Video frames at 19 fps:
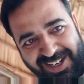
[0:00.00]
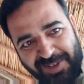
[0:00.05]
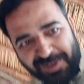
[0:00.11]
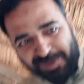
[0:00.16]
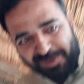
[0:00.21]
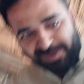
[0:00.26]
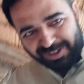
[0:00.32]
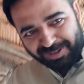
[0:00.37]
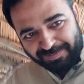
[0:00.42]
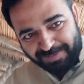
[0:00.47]
आया
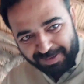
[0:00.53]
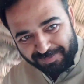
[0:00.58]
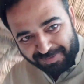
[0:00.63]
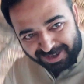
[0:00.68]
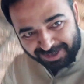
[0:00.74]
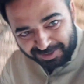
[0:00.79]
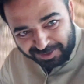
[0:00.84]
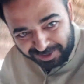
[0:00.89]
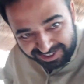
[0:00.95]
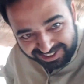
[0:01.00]
हूँ तो ये
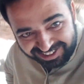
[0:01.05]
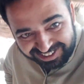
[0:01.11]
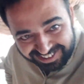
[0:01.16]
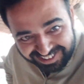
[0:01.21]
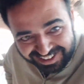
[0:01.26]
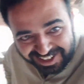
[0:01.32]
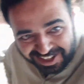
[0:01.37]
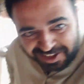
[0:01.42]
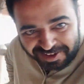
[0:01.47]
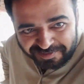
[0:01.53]
मेहमान जो है ना
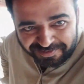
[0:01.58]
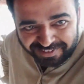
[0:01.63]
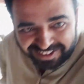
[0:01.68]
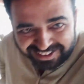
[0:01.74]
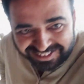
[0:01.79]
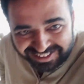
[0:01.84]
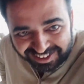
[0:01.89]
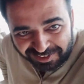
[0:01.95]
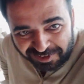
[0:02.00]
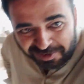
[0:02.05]

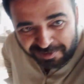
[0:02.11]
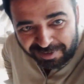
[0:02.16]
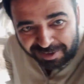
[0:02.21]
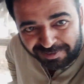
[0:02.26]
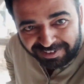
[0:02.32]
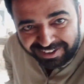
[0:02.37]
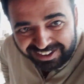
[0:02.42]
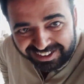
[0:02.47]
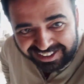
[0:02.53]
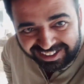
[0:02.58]
मेरे सर के
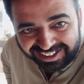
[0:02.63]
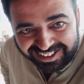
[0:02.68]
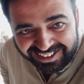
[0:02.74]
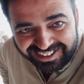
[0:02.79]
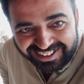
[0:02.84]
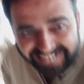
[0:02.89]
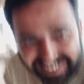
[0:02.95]
ऊपर बैठ गए